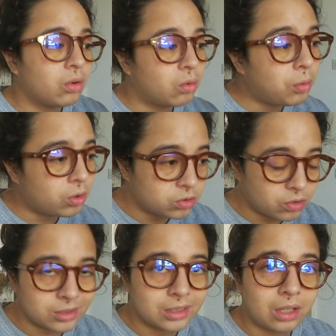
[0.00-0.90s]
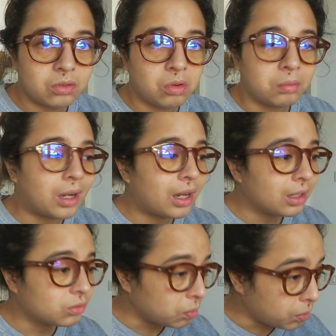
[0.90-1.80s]
comprendre ce que c'est qu'un
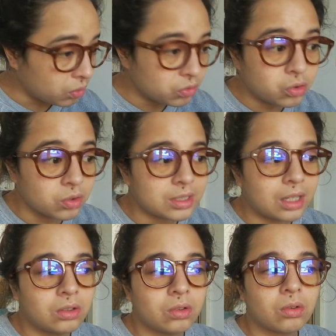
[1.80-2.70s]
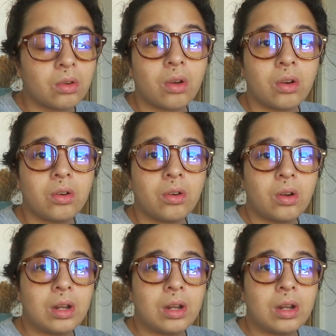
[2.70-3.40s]
trauma, comprendre ce que c'est que euh,